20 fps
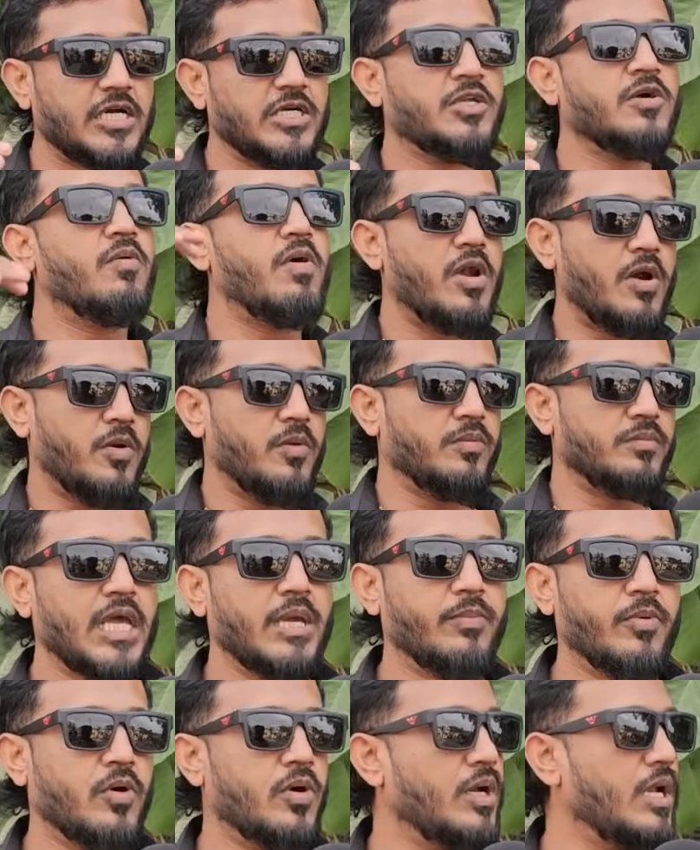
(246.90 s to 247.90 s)
கட்டம் வரணும்
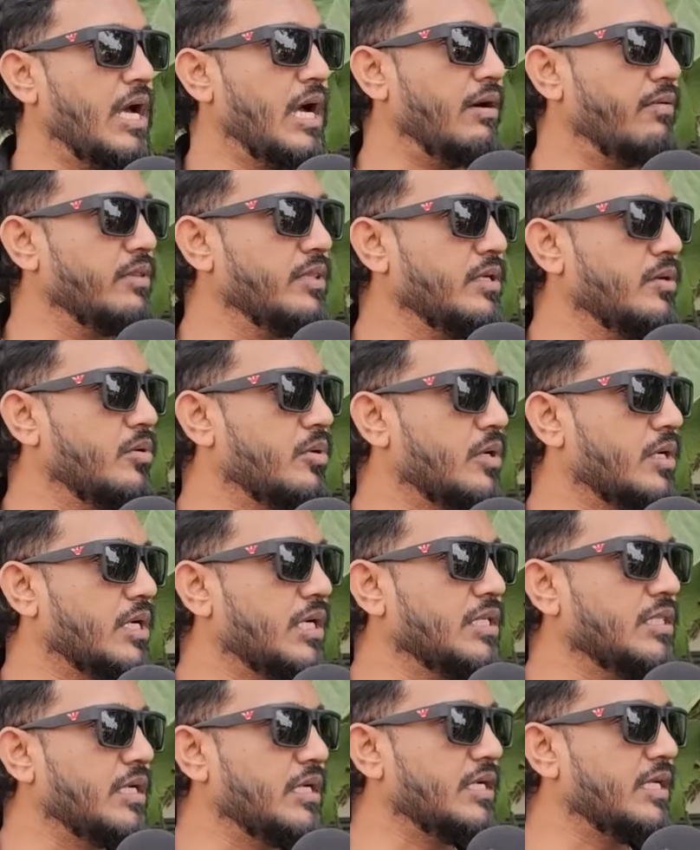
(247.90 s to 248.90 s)
இப்போ நான் வந்து ஒரு
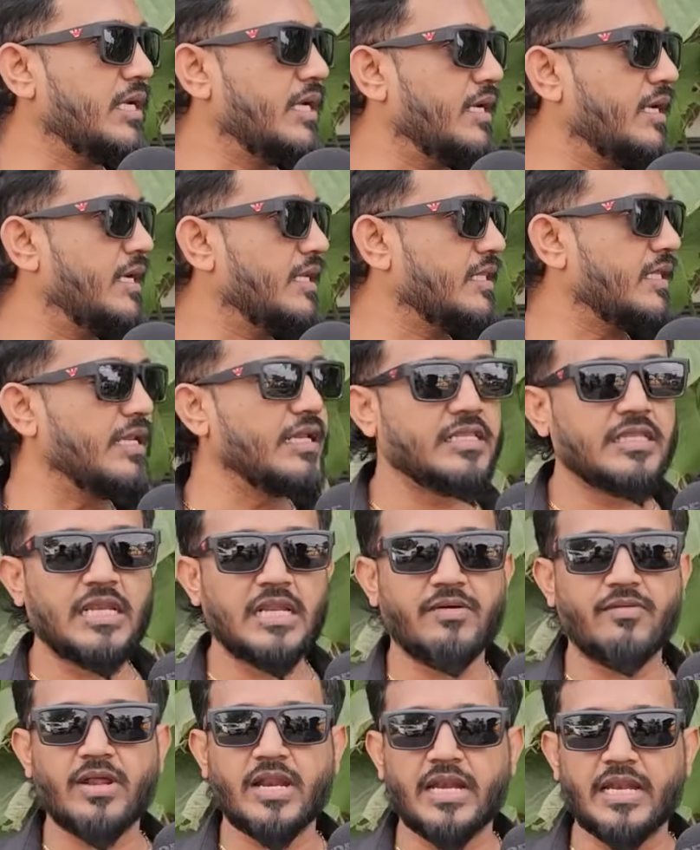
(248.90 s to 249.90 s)
கீழ்த்தட்டு இடத்துலேருந்து
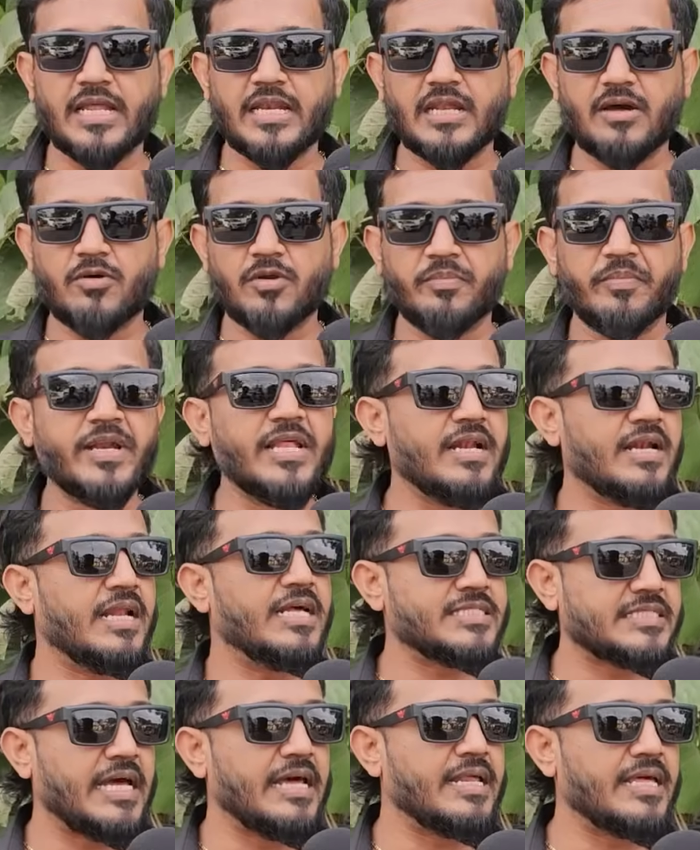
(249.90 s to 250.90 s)
நான் வரேன் இன்றைக்கி நான் ஒரு மிடில்
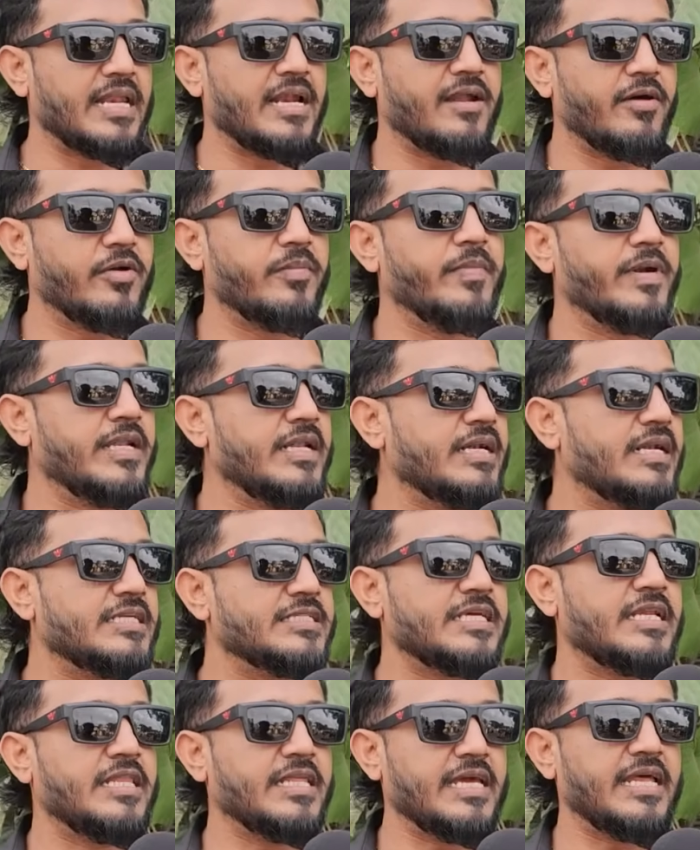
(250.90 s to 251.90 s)
கிளாஸாக இருக்கிறேன் நான் ஒரு மிடில்
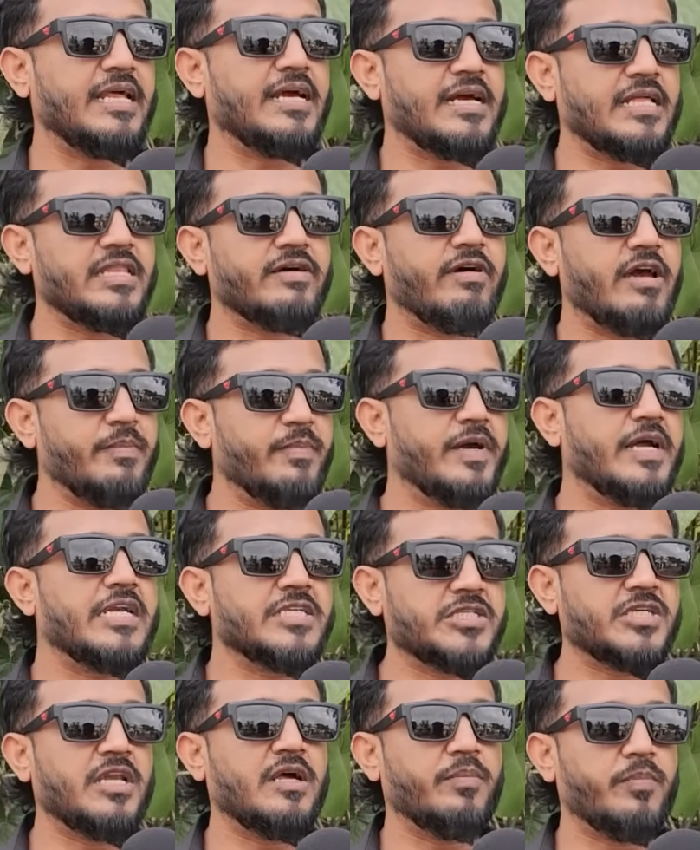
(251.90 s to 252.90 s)
கிளாஸாக இருந்து எனக்கு அந்த வாய்ப்பு
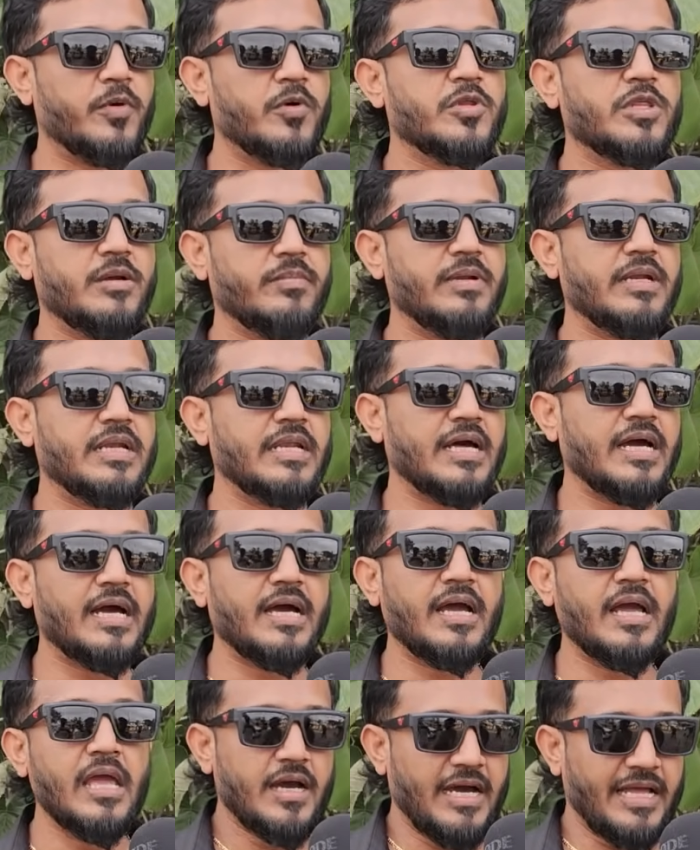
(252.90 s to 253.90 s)
கிடச்சி நான் போகுது அப்படின்னா
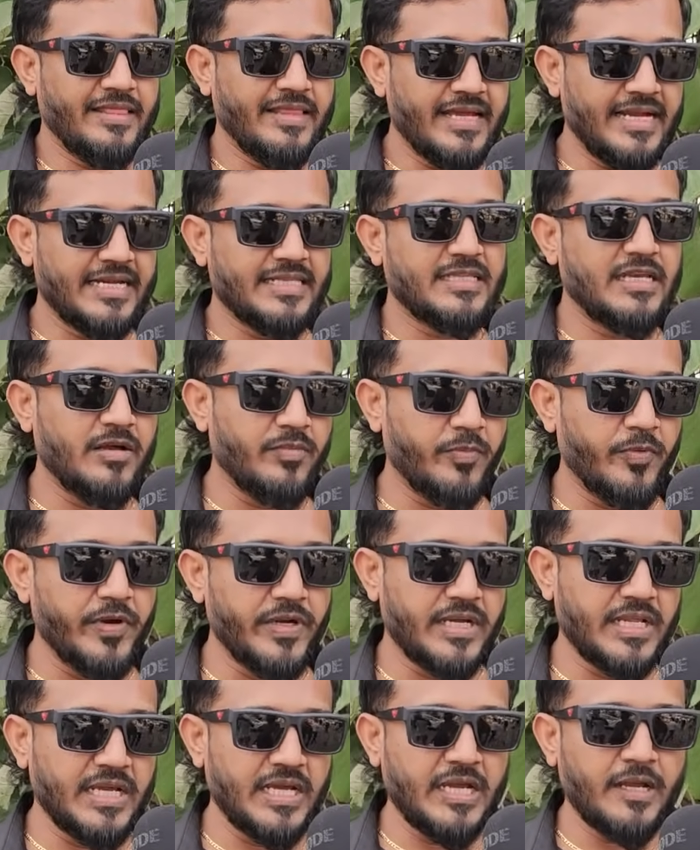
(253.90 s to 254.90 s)
அந்த இடத்துல
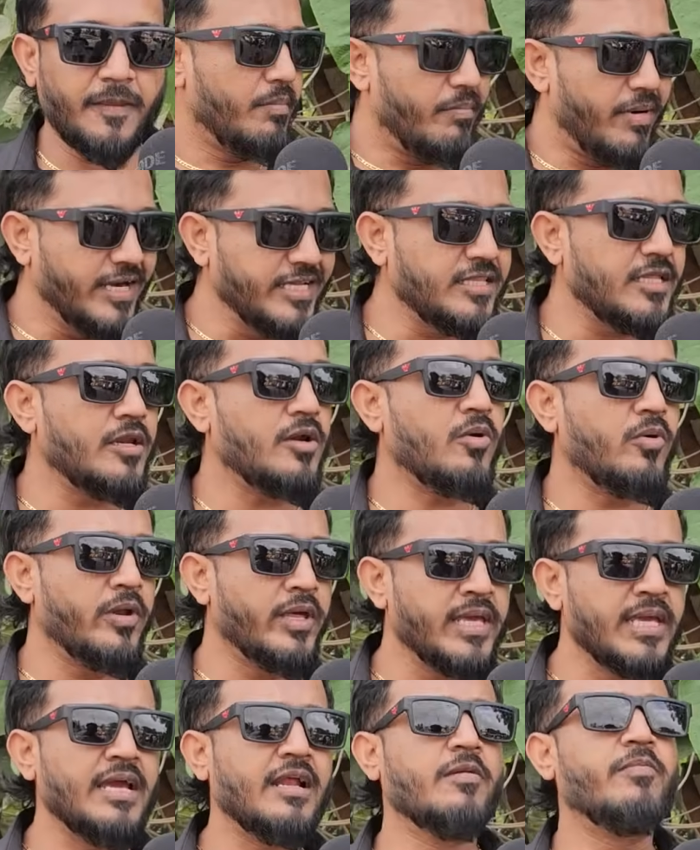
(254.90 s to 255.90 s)
போயிட்டு மனிதர்களோட
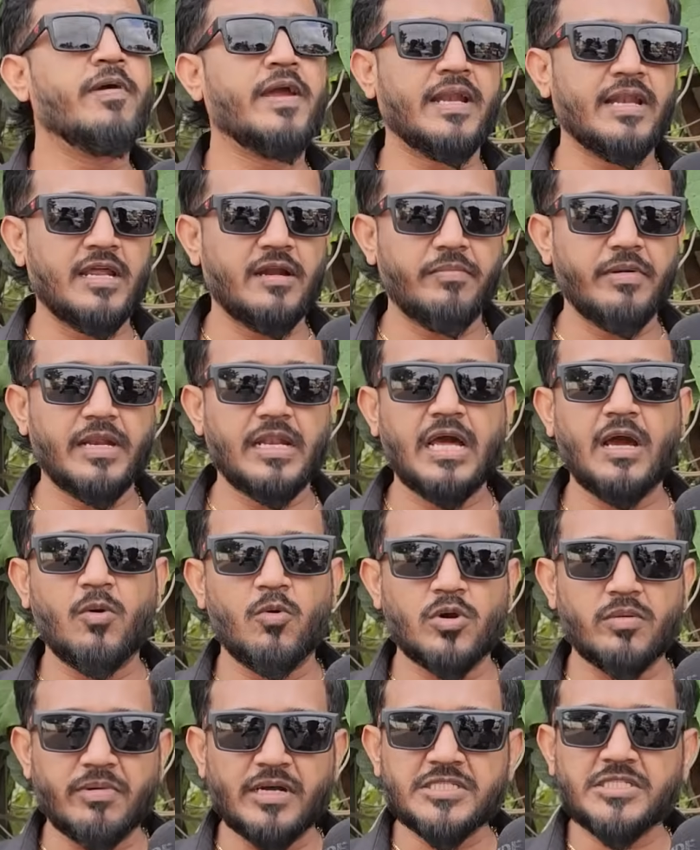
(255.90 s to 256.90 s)
இயல்பு என்ன அப்படின்னா
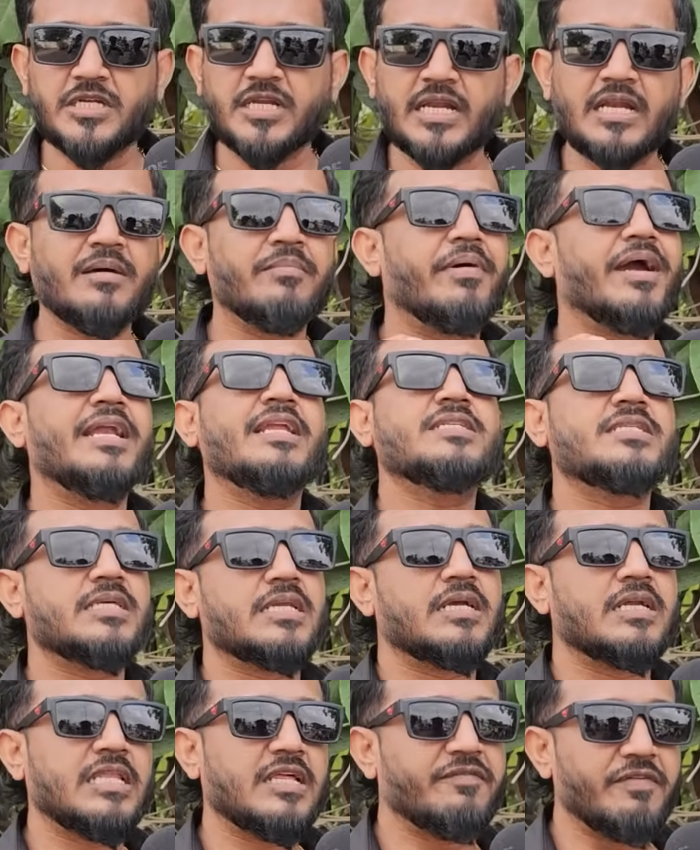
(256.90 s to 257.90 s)
ஒரு மனுஷன் என்ன மைனஸ்
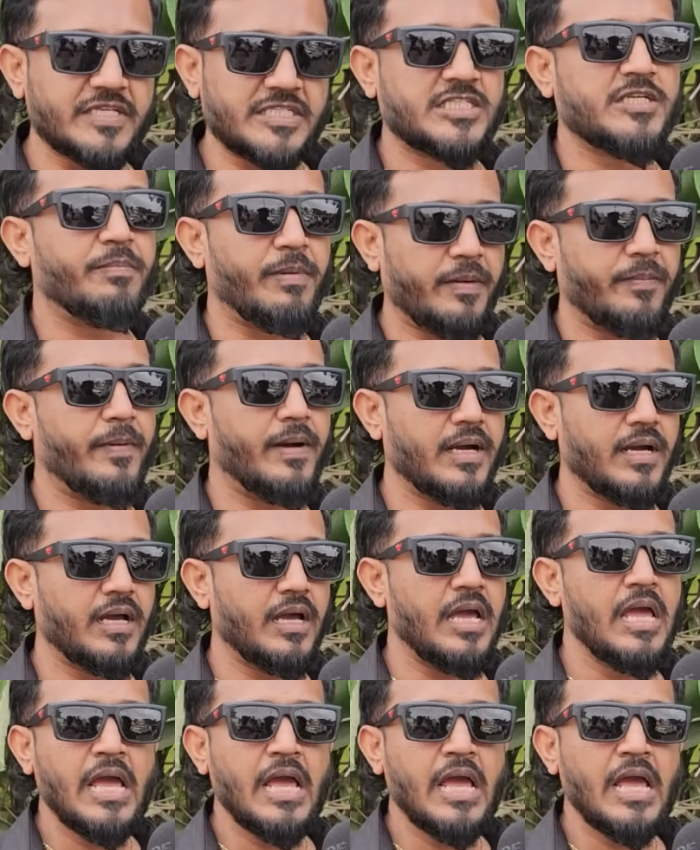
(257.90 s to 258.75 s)
இருக்குன்னு தான் ஃபஸ்ட்டு பார்ப்பாங்க